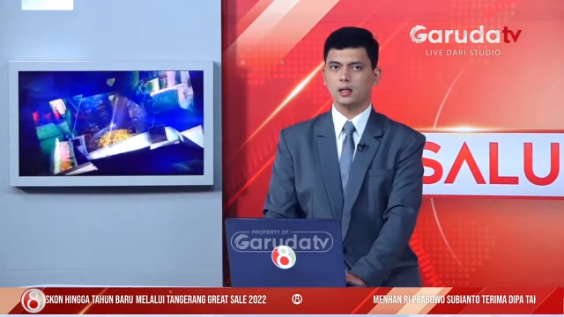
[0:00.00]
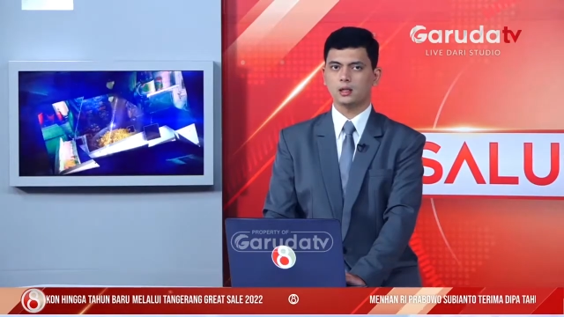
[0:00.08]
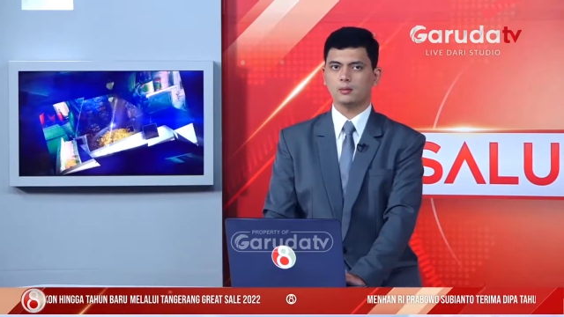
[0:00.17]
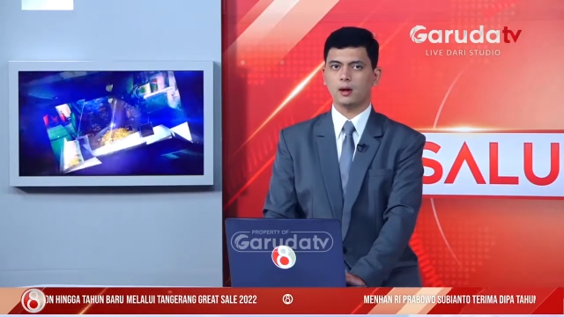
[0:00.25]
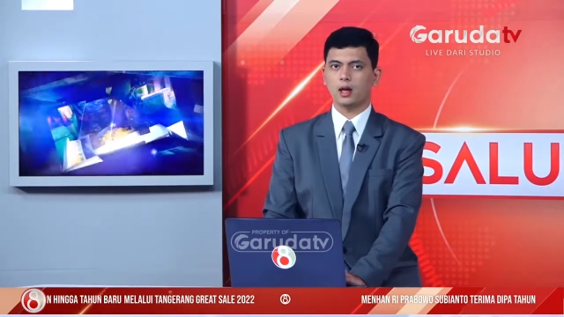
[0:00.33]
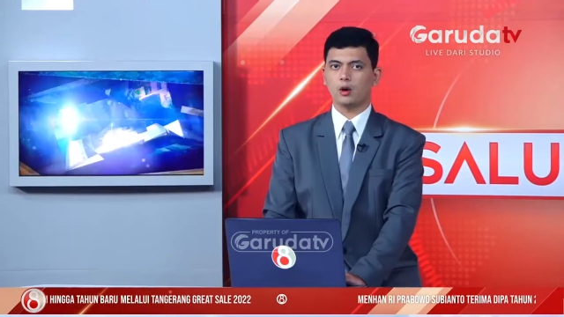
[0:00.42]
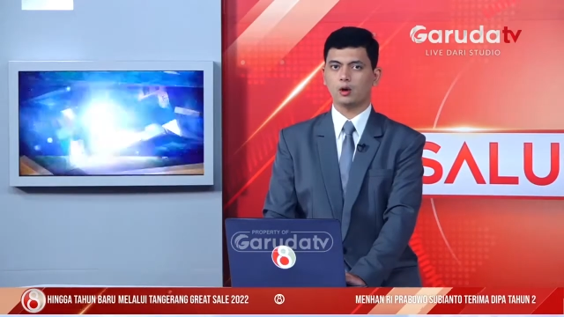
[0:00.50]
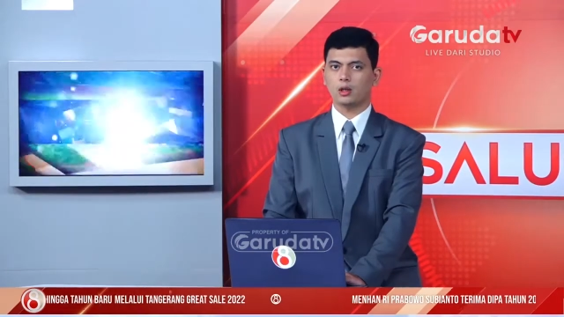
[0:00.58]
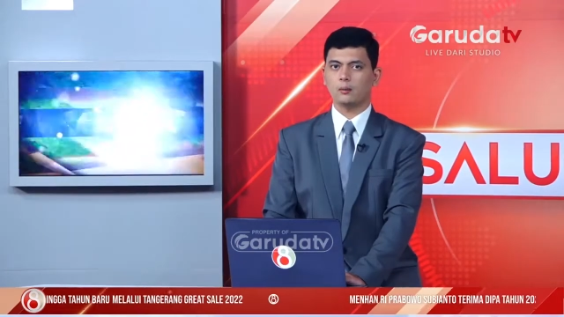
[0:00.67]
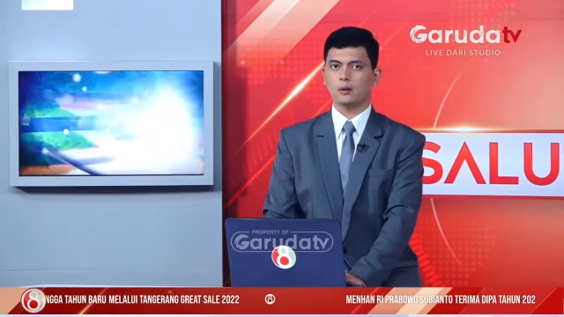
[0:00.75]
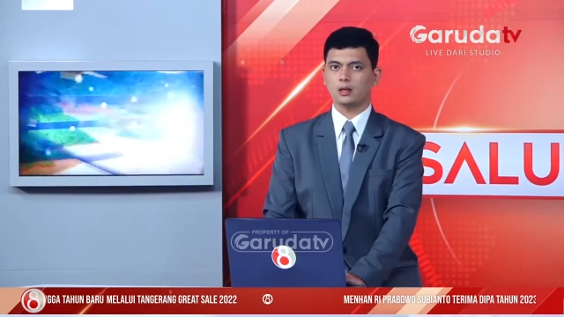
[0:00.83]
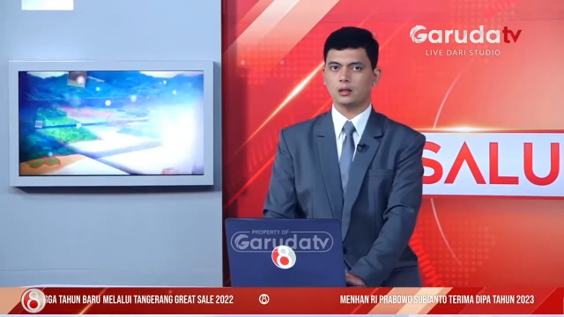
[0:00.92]
sebagai
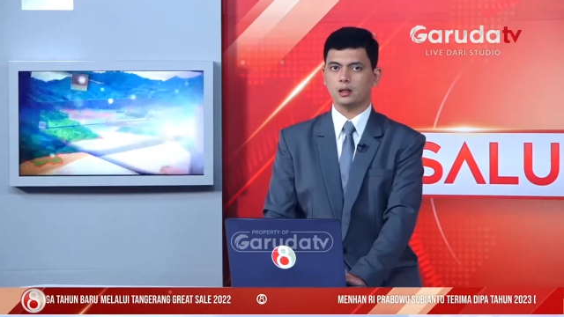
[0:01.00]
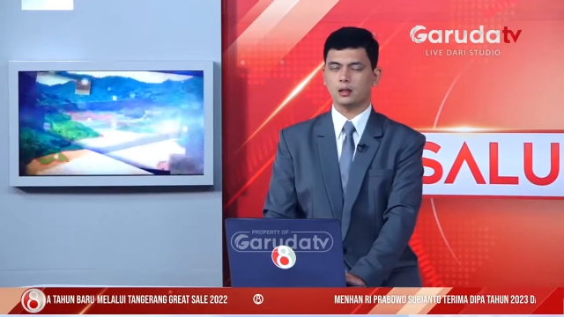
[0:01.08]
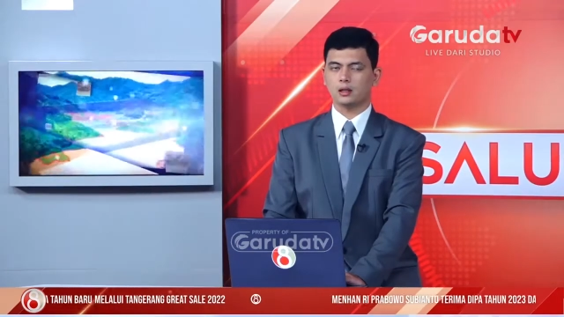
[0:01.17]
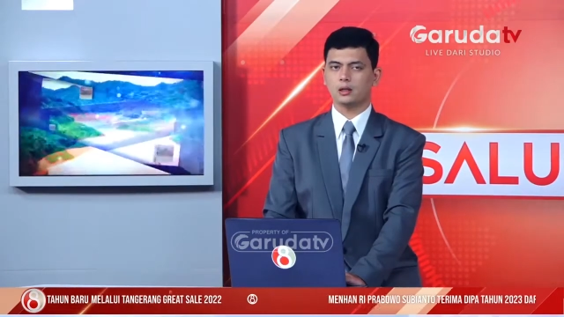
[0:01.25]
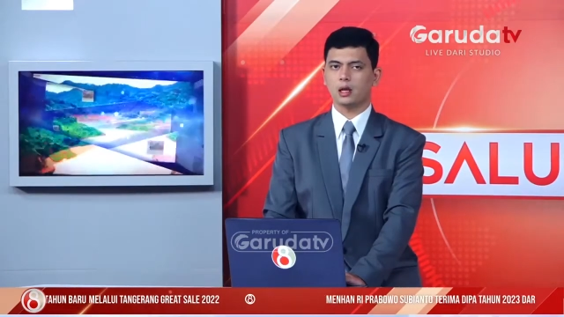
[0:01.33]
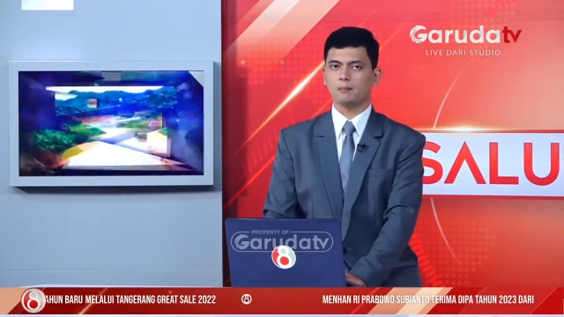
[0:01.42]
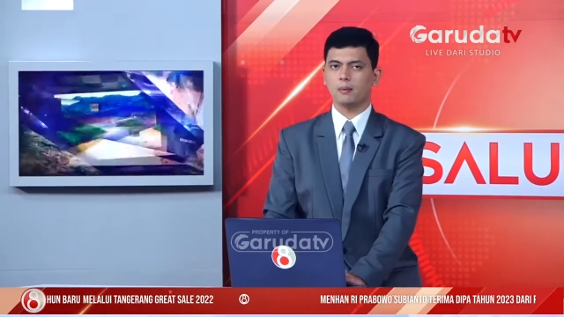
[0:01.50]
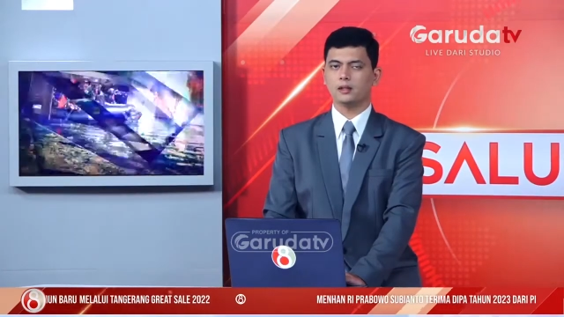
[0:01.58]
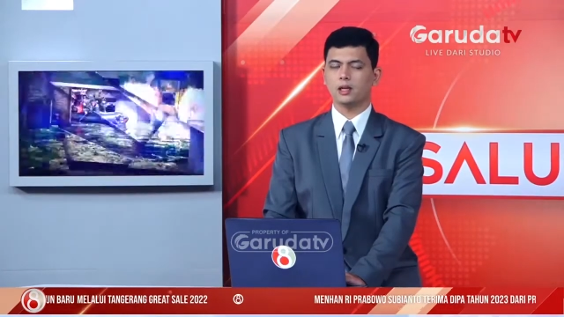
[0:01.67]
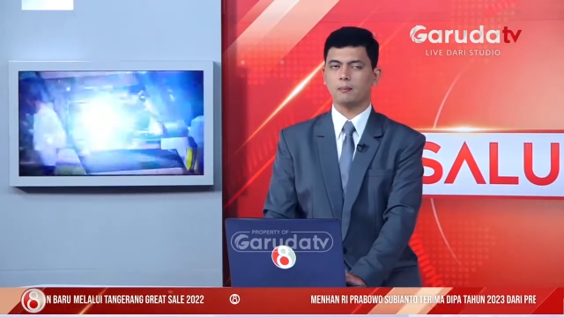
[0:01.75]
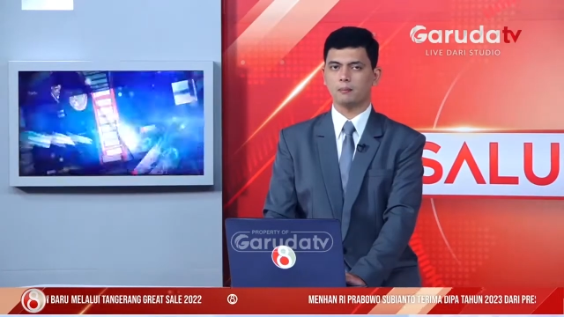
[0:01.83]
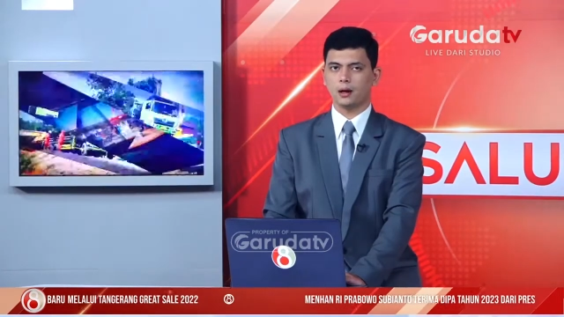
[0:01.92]
kota bersih tanpa
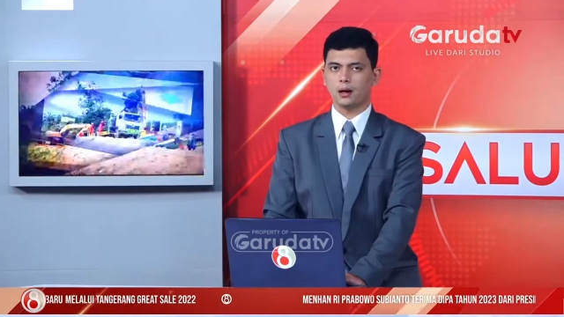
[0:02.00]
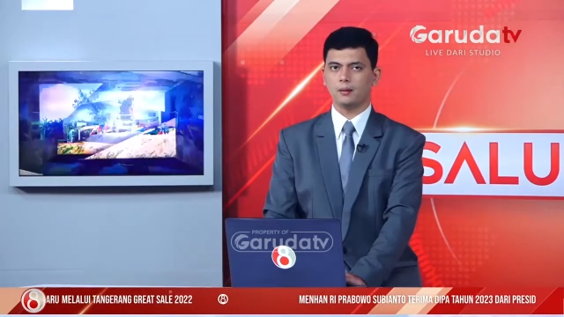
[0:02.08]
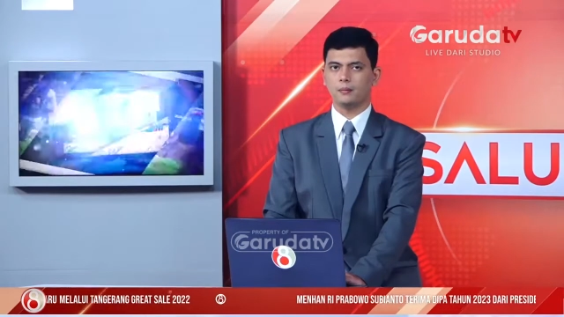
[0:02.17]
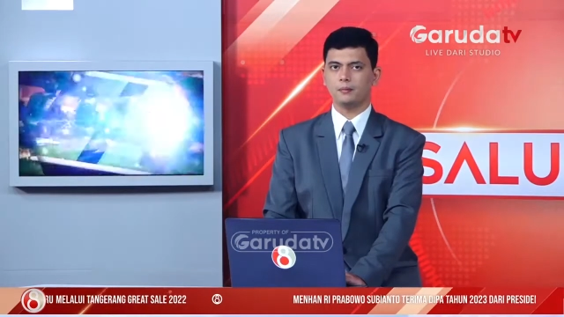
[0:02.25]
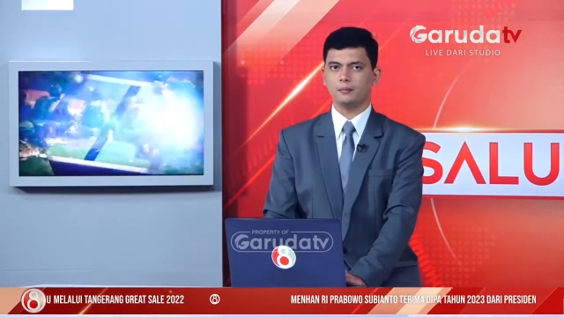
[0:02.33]
sampah.